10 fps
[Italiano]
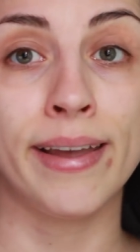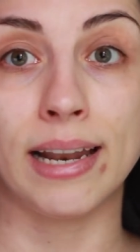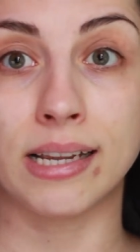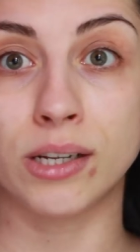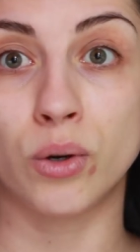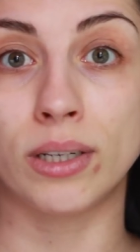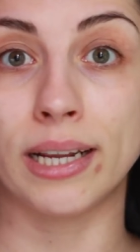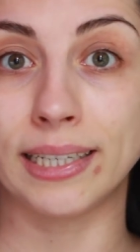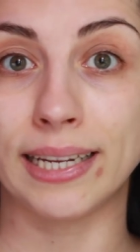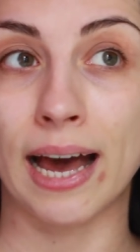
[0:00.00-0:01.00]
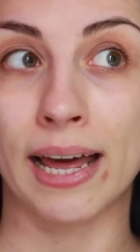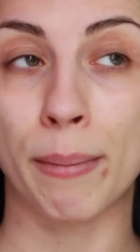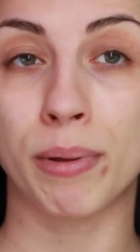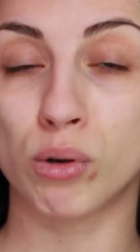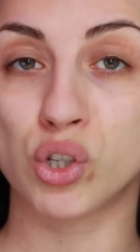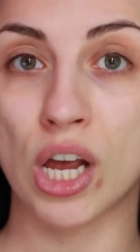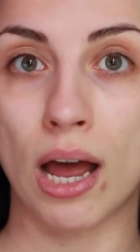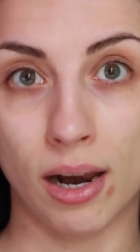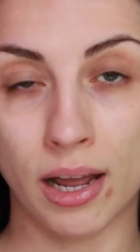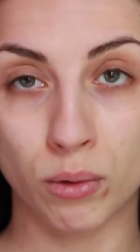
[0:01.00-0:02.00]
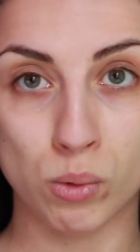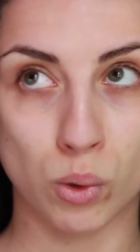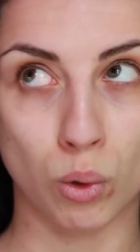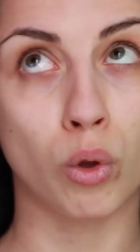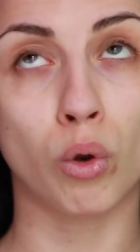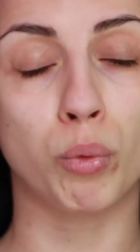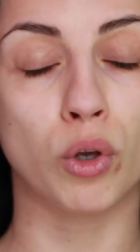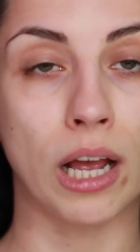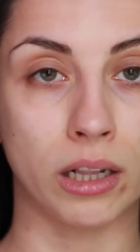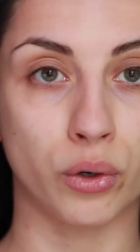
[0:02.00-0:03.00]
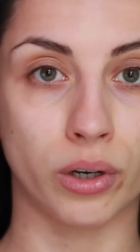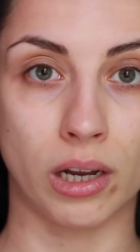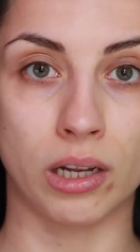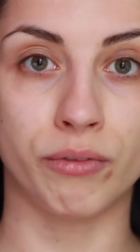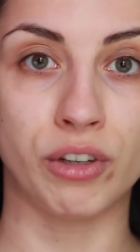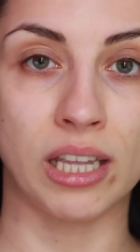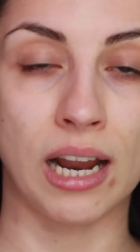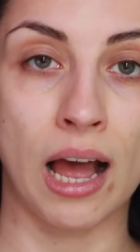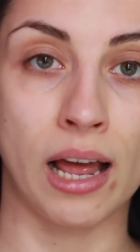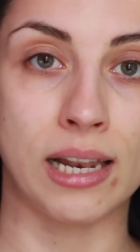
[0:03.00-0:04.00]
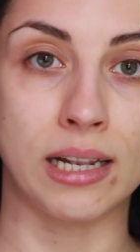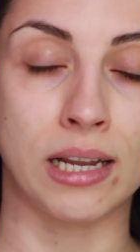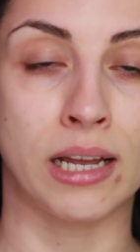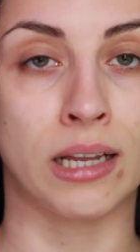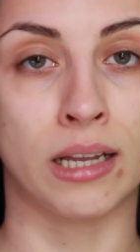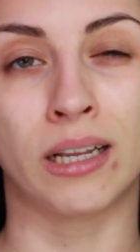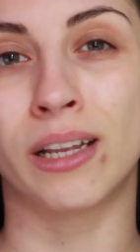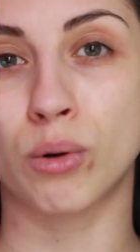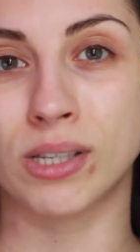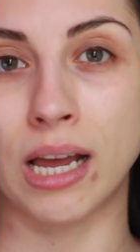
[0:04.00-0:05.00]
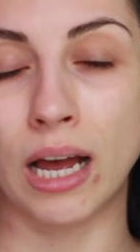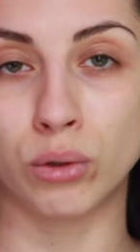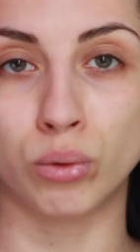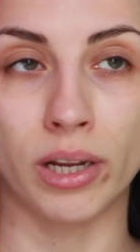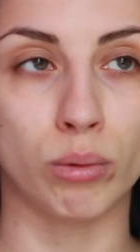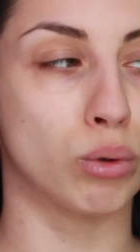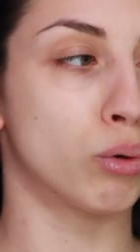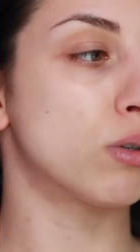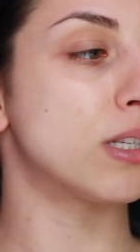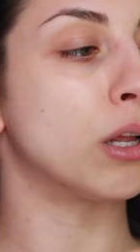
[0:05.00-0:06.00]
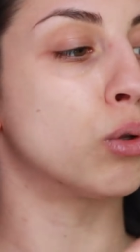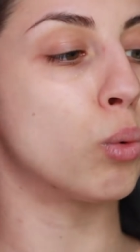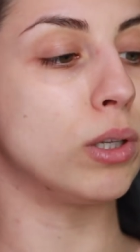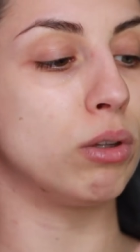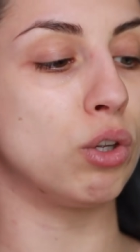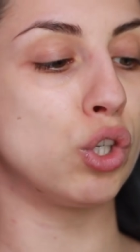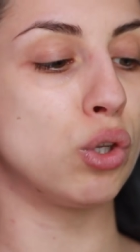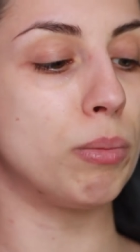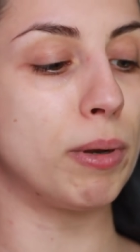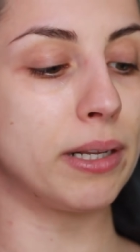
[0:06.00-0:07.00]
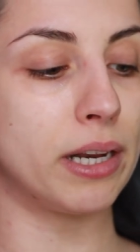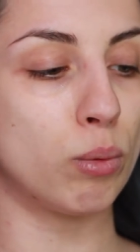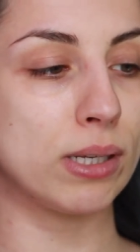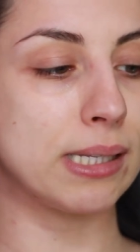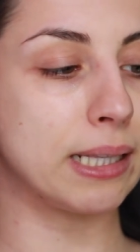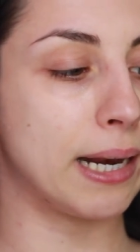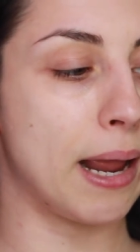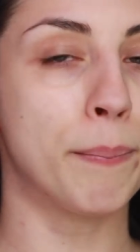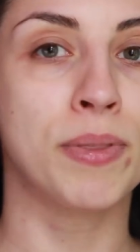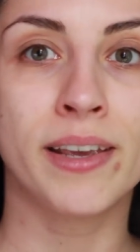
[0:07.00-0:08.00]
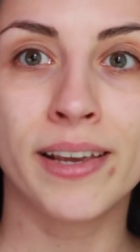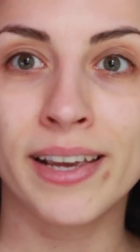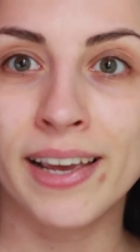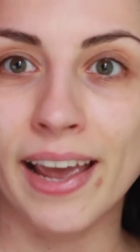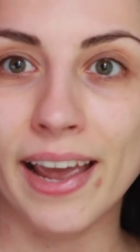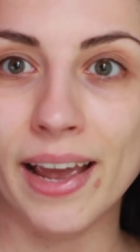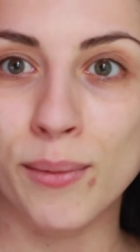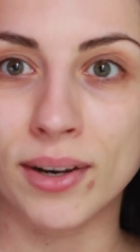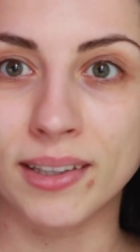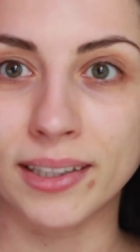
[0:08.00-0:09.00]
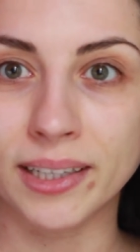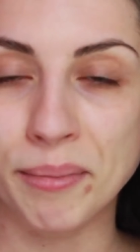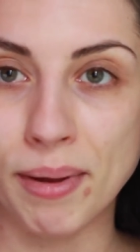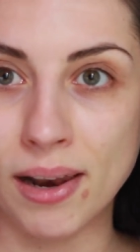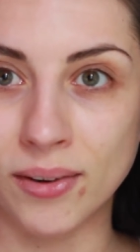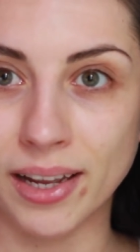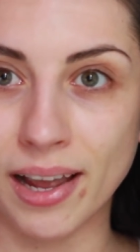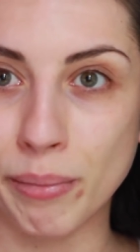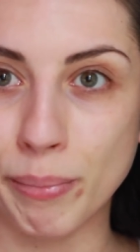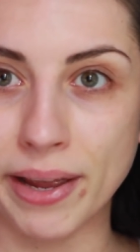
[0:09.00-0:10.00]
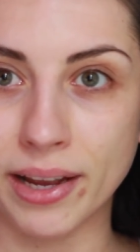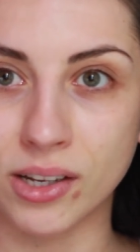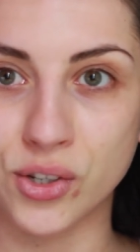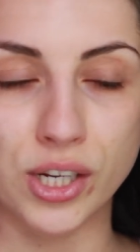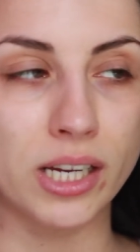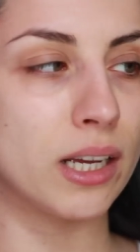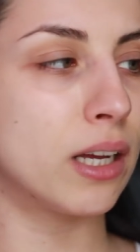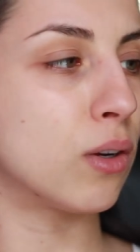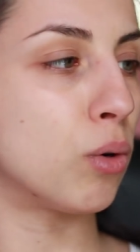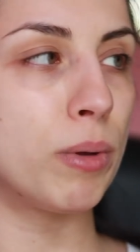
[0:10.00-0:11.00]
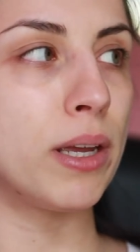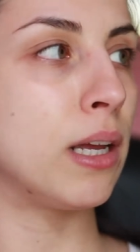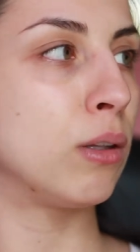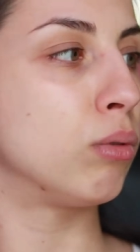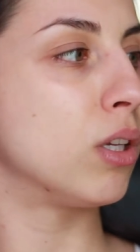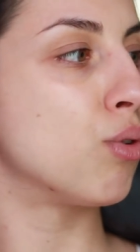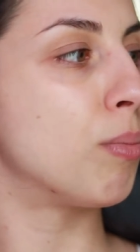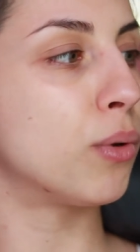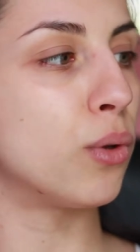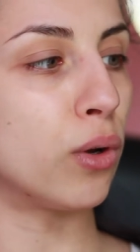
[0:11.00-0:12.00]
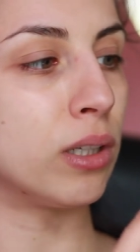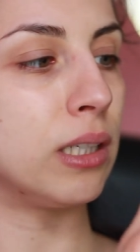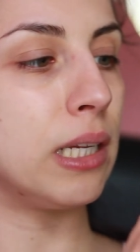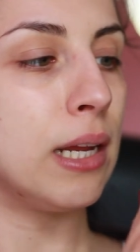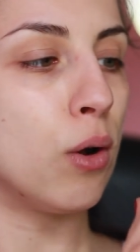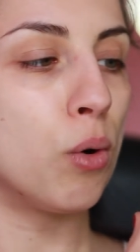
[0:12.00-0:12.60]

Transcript: e la seconda è chiara, però gialla. Io ho un sottotono più che altro che vira al eh, rosato, neutro rosato, quindi ho deciso di prendere questa 3. E guardate che bello che è il packaging, come tutti i suoi prodotti,